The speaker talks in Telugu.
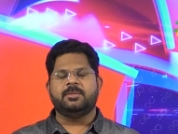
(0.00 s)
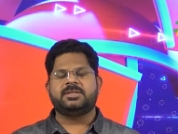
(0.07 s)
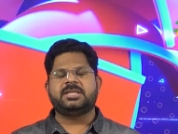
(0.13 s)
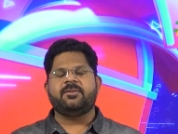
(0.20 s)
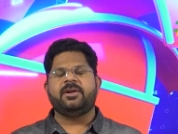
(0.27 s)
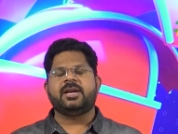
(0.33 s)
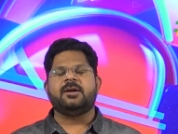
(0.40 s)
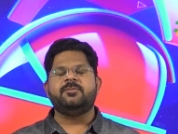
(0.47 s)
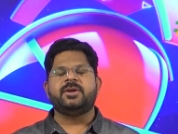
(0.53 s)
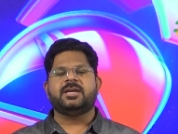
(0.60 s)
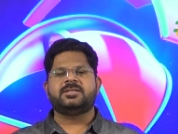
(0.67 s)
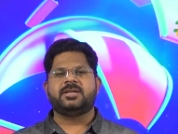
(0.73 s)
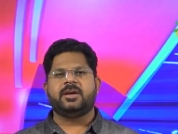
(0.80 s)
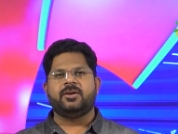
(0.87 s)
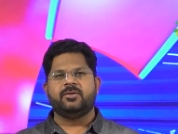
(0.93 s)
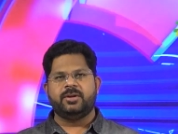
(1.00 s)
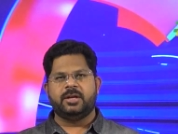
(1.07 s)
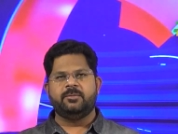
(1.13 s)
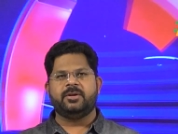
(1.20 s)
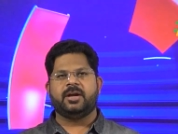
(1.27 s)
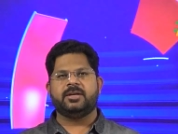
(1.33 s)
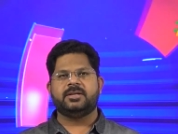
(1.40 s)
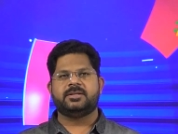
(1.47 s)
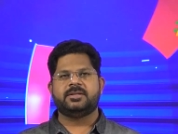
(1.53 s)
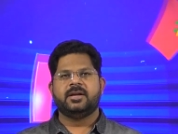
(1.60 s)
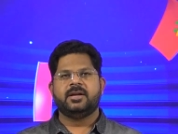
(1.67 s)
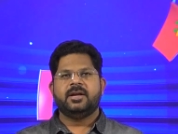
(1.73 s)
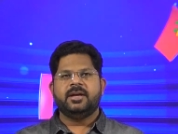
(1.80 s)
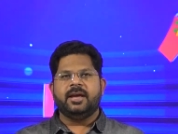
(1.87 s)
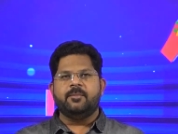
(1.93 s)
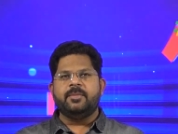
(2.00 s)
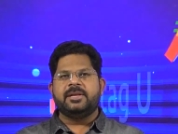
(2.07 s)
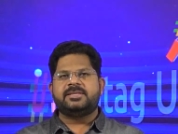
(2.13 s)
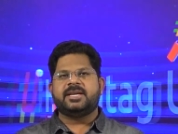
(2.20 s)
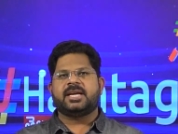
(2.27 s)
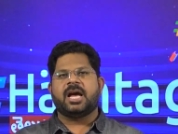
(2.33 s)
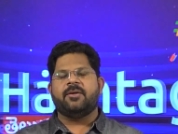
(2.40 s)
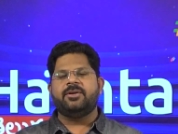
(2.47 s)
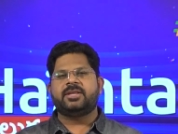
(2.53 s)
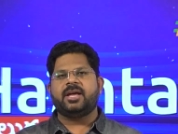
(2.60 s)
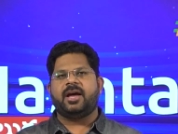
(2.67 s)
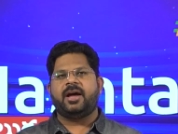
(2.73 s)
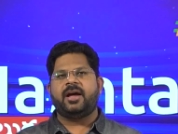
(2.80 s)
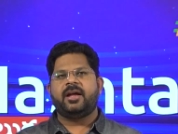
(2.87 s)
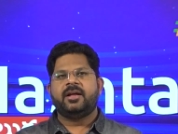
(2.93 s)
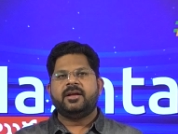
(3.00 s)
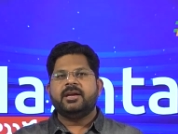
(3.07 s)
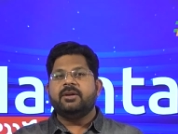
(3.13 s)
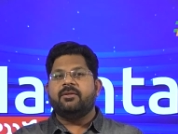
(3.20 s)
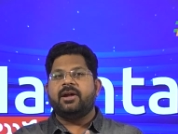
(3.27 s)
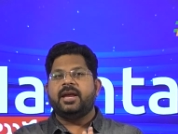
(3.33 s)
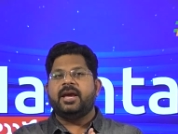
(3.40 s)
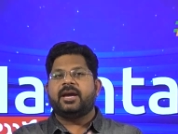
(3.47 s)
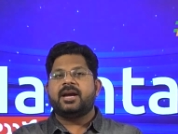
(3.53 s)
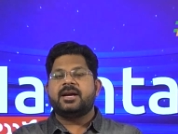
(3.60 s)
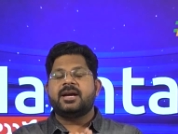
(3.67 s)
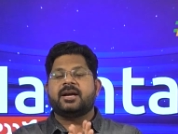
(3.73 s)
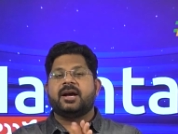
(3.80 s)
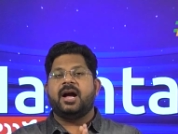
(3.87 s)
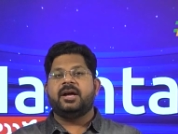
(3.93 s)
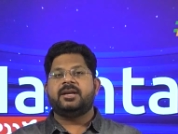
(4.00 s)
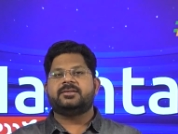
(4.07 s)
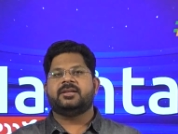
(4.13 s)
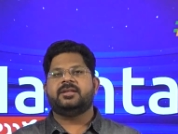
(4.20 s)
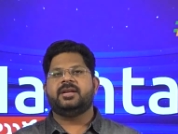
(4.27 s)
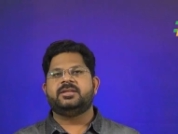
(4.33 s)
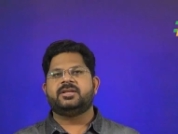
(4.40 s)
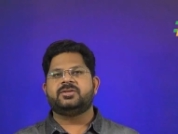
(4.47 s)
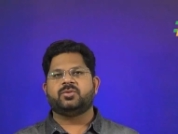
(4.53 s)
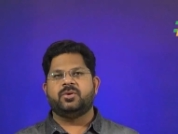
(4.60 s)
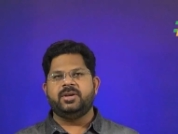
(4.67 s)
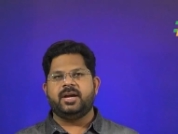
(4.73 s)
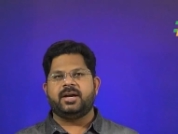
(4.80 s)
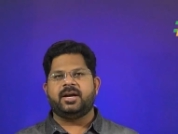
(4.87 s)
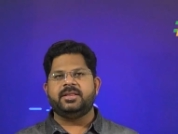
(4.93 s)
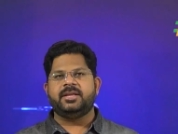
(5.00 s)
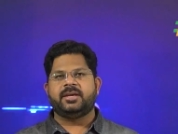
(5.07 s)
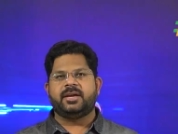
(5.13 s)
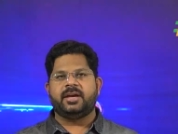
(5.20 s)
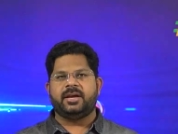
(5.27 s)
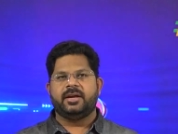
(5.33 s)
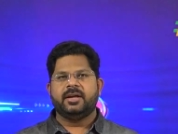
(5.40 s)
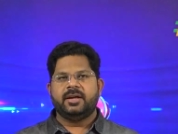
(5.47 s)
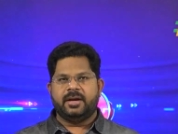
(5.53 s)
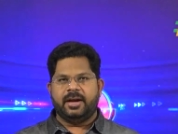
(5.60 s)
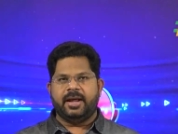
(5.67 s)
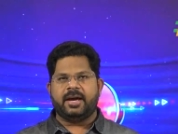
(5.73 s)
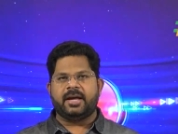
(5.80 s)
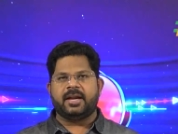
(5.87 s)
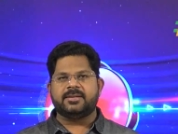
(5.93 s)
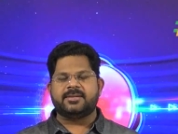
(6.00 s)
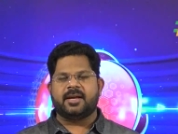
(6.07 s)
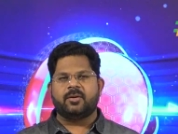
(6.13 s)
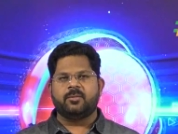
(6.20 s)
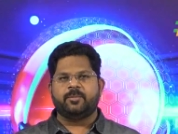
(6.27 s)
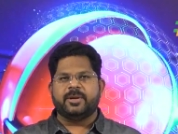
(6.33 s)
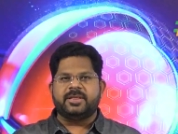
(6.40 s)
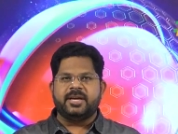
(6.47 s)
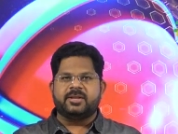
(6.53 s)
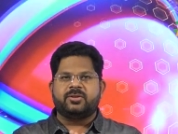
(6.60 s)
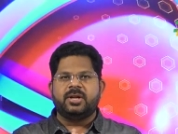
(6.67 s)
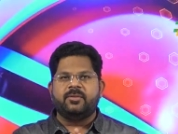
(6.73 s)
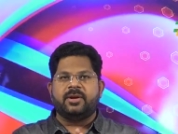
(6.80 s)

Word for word: నమస్తే వెల్కమ్ డాష్ ట్యాగ్ యూ నేను మీ రాజేష్ ఎమ్మెల్సీ కవిత ఇవాళ ఏకంగా కాంగ్రెస్ అధినేత్రి సోనియా గాంధీకి లేఖ రాశారు పెద్ద ఎత్తున